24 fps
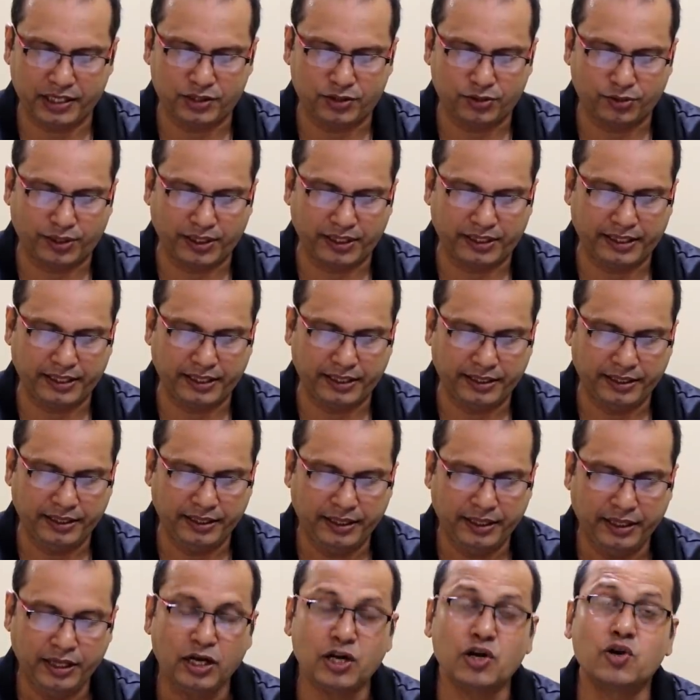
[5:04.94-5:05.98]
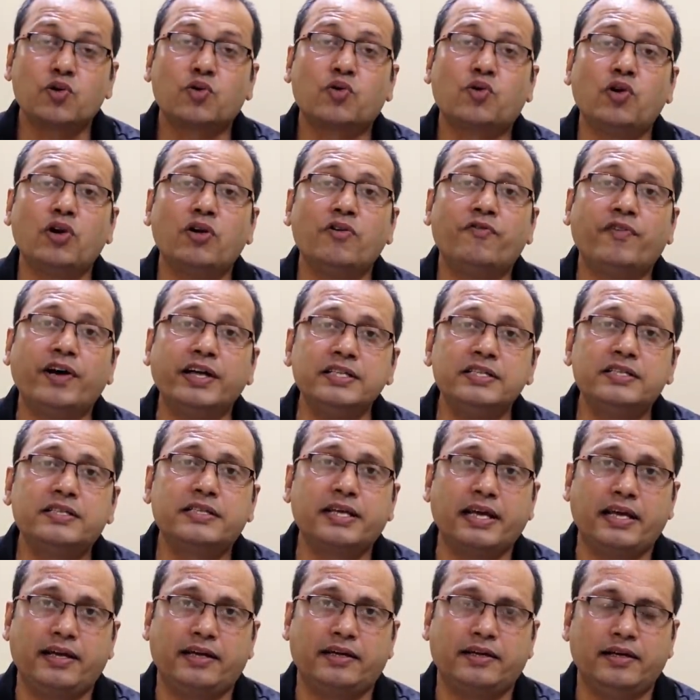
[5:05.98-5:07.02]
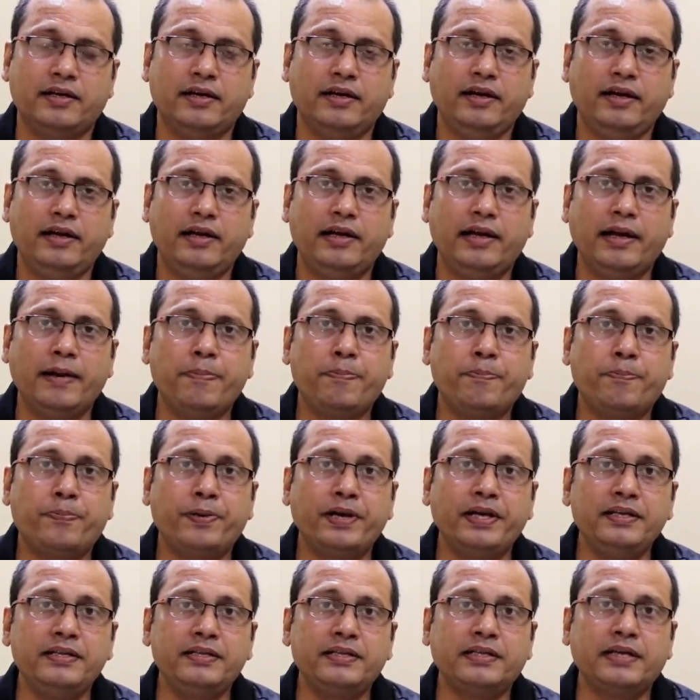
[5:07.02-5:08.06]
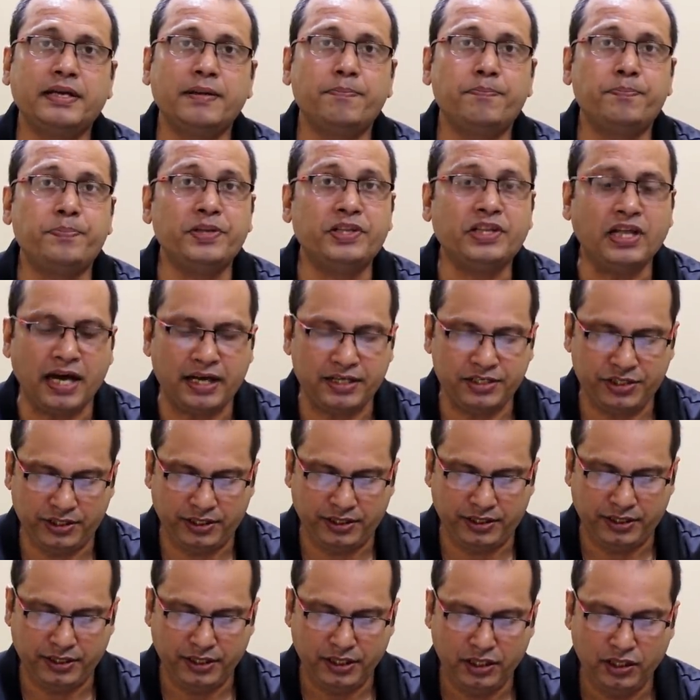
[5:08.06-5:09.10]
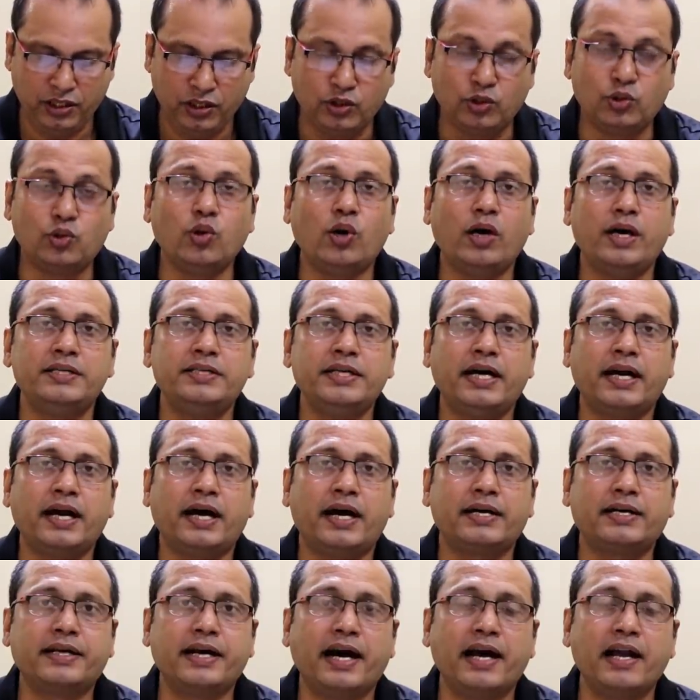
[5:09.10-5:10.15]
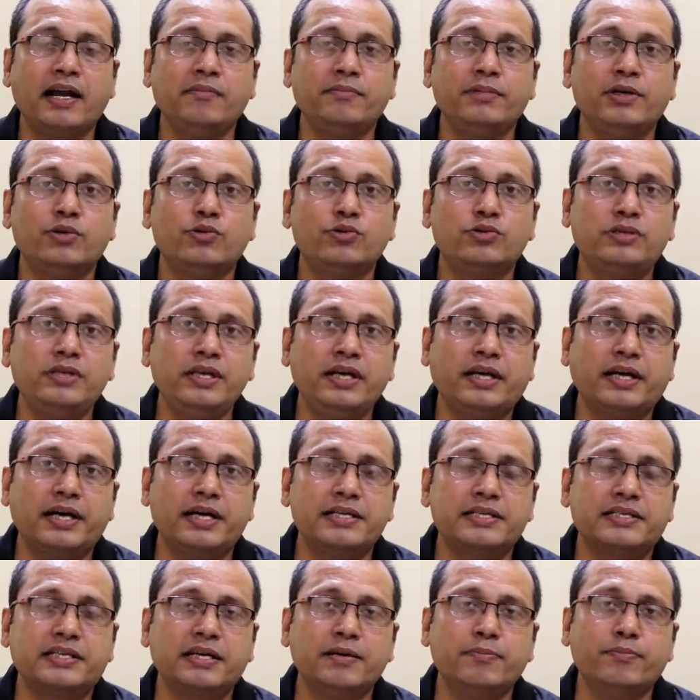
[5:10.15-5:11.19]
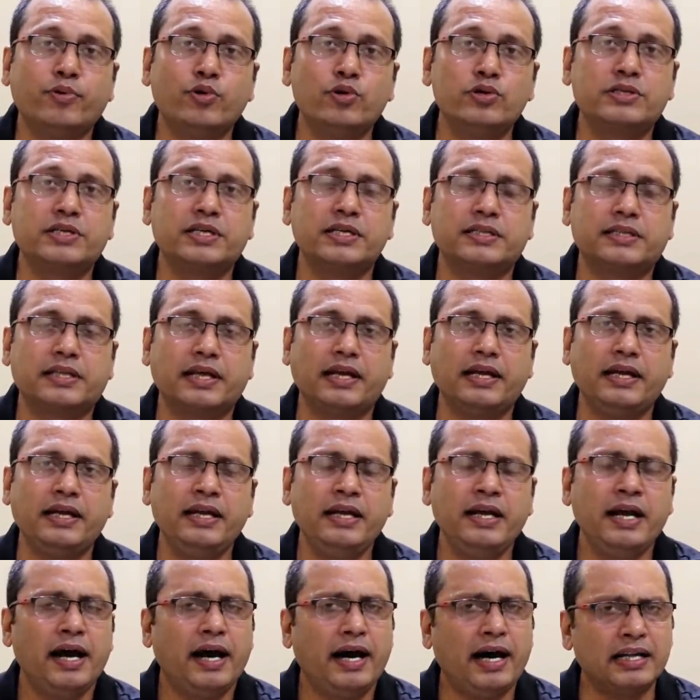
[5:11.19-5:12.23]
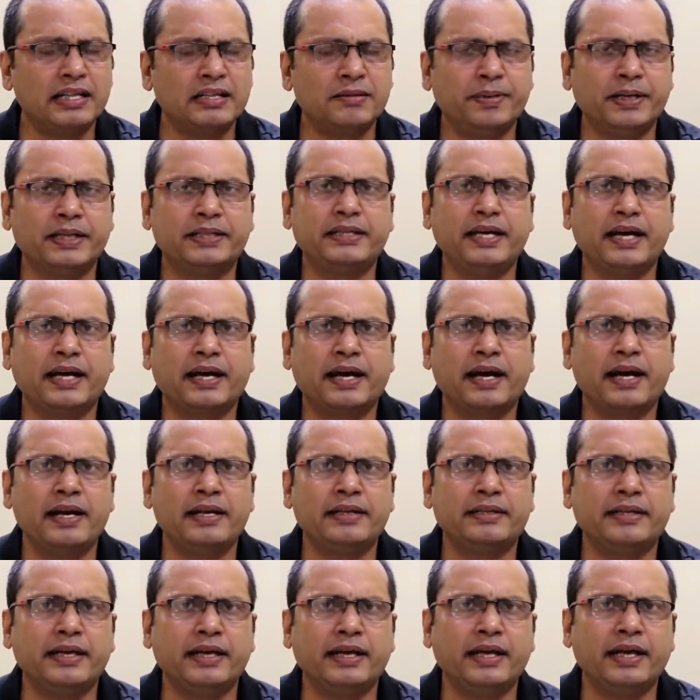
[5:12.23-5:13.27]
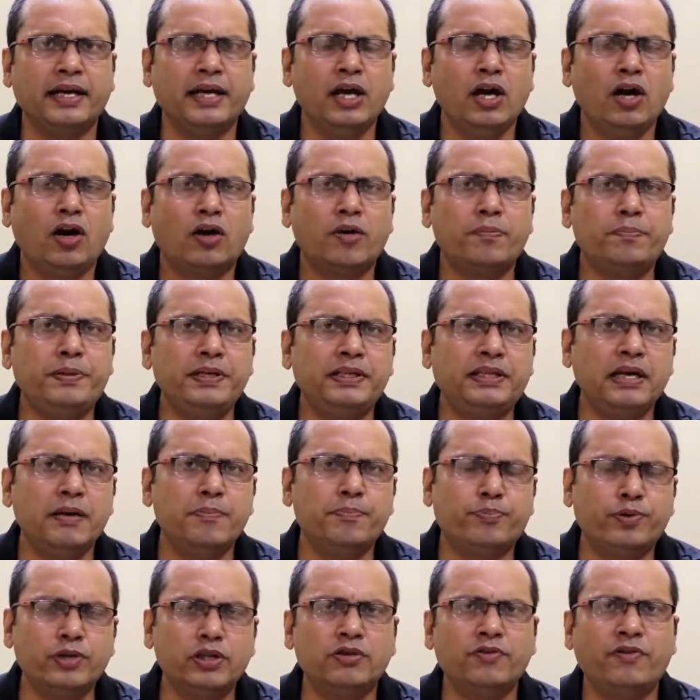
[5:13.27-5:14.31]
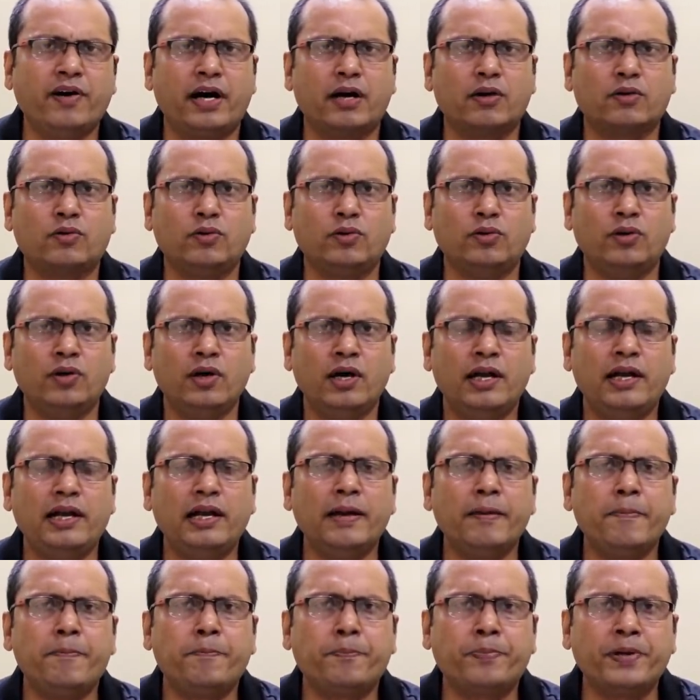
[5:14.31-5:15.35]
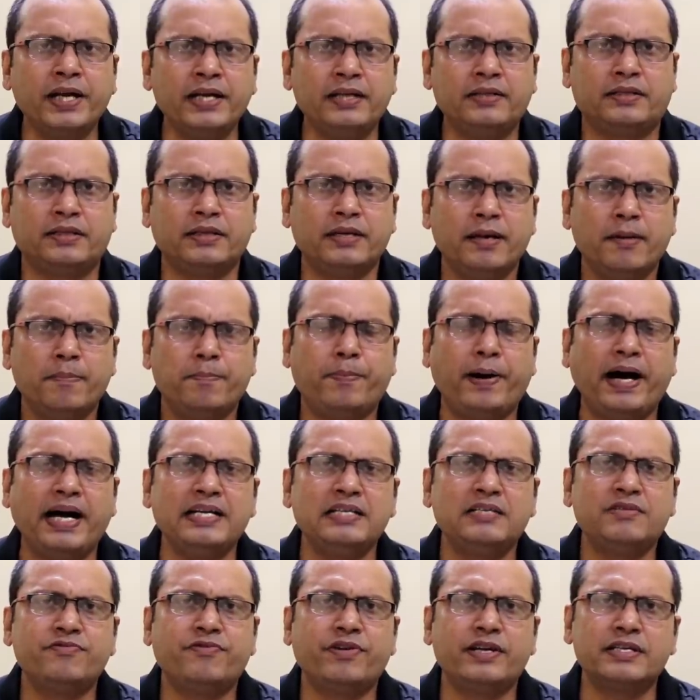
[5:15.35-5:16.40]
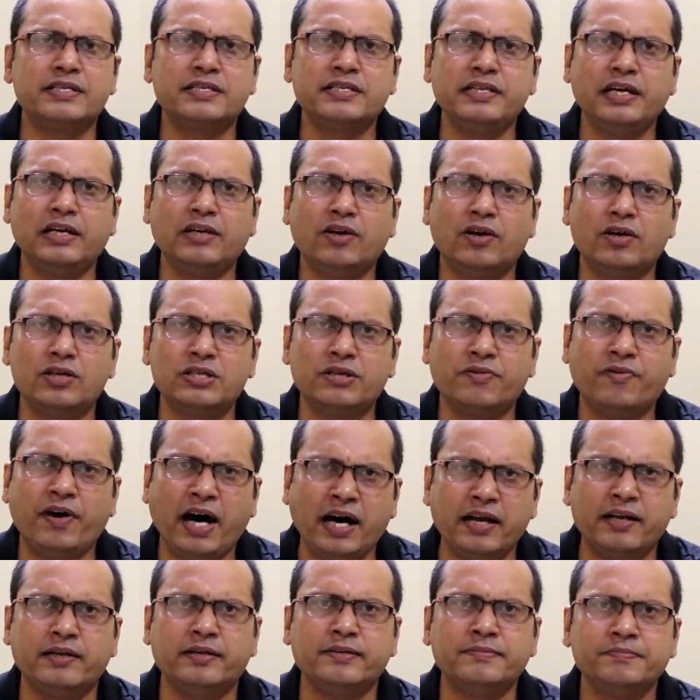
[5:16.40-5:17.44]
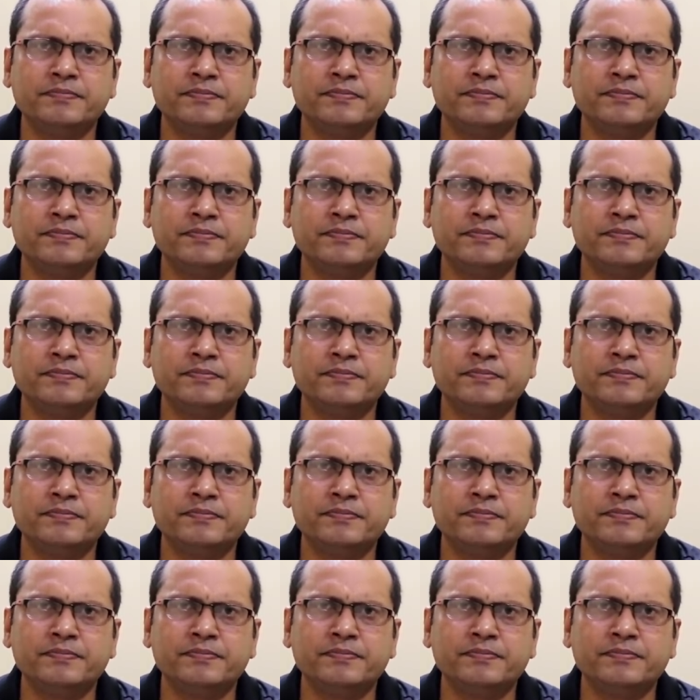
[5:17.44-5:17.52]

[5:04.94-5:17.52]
कर चुके थे कुलवंत सिंह लवप्रीत के पिताजी 2018 में उसी कर्ज के बोझ के तले आत्महत्या कर लेते हैं और बीते बुधवार को लवप्रीत 22 वर्षीय नौजवान